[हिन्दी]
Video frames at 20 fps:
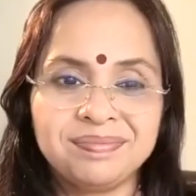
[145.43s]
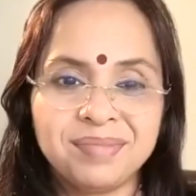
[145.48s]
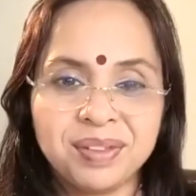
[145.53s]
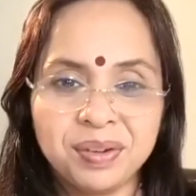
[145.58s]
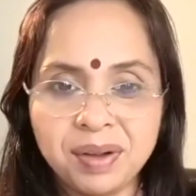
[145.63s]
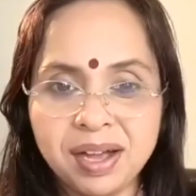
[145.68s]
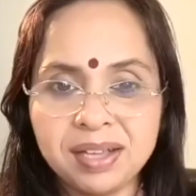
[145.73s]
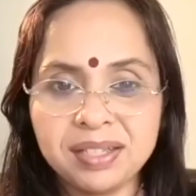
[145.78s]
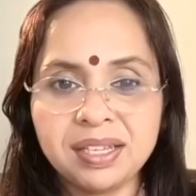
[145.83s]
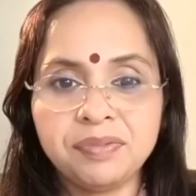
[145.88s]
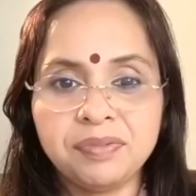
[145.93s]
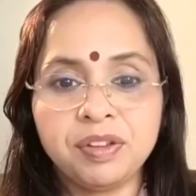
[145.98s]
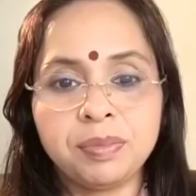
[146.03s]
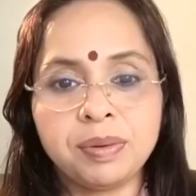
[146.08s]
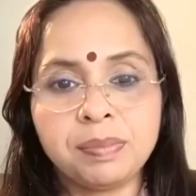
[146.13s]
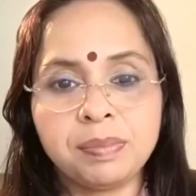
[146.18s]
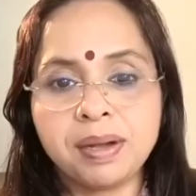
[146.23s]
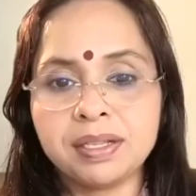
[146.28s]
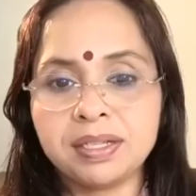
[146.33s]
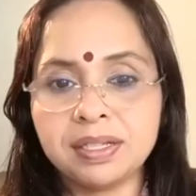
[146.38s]
फिर वहां से फिर
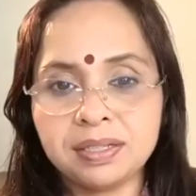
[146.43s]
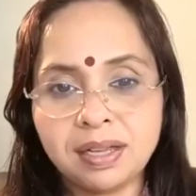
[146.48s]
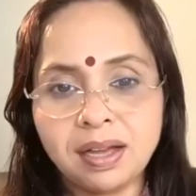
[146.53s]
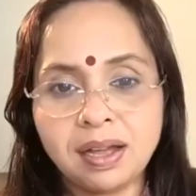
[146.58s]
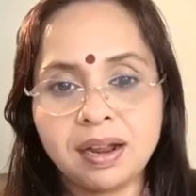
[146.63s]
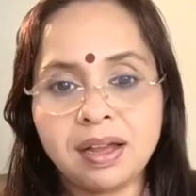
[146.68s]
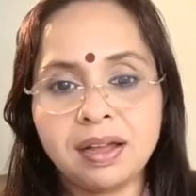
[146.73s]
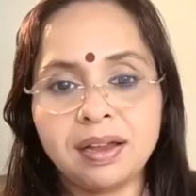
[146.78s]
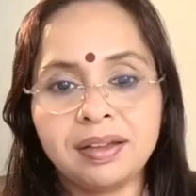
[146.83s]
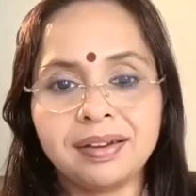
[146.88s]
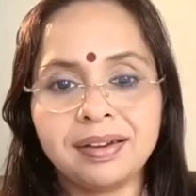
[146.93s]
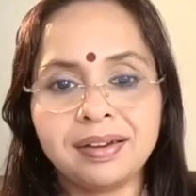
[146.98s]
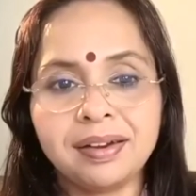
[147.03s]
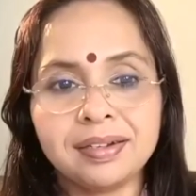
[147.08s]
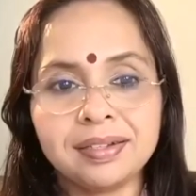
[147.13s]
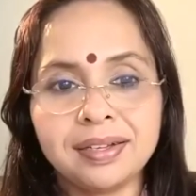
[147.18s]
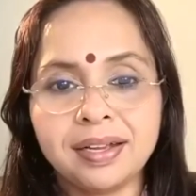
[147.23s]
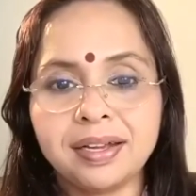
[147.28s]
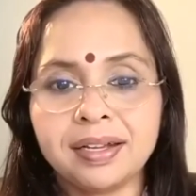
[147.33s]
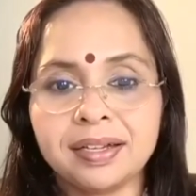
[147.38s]
ब्रह्मा जी सारा
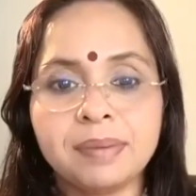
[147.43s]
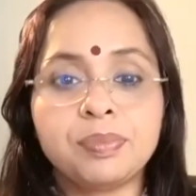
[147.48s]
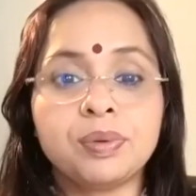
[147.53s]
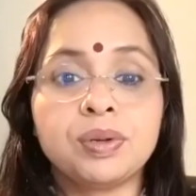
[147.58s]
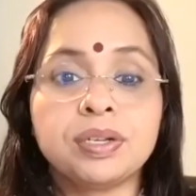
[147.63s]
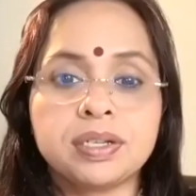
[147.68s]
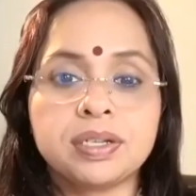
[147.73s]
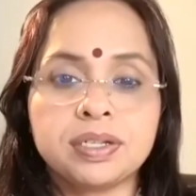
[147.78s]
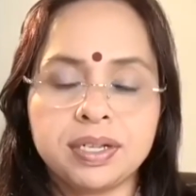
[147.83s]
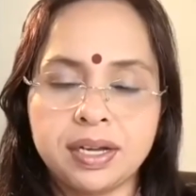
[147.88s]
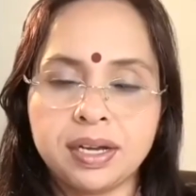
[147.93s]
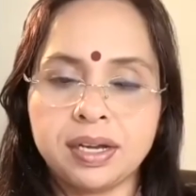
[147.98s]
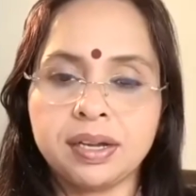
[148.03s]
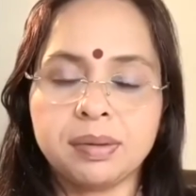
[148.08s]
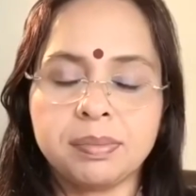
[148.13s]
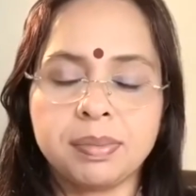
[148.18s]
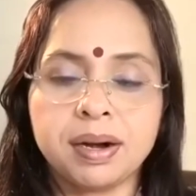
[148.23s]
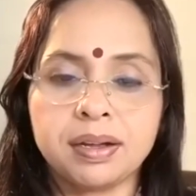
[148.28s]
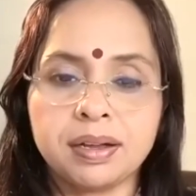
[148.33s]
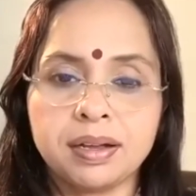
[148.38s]
इंग्रेडिएंट्स लेकर के पूरी सृष्टि का
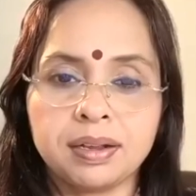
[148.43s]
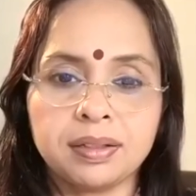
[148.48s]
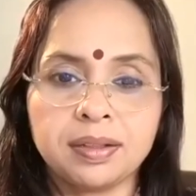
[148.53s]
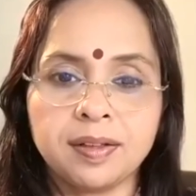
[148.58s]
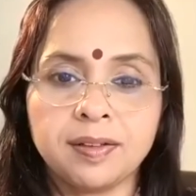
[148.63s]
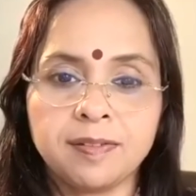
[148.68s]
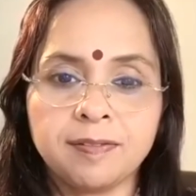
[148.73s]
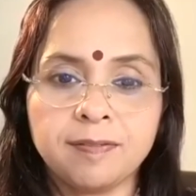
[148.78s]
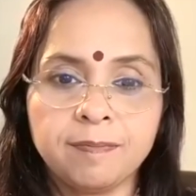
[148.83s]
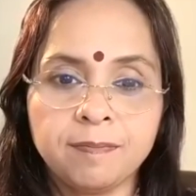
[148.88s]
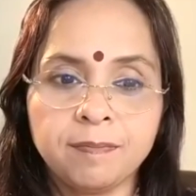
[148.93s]
निर्माण करते हैं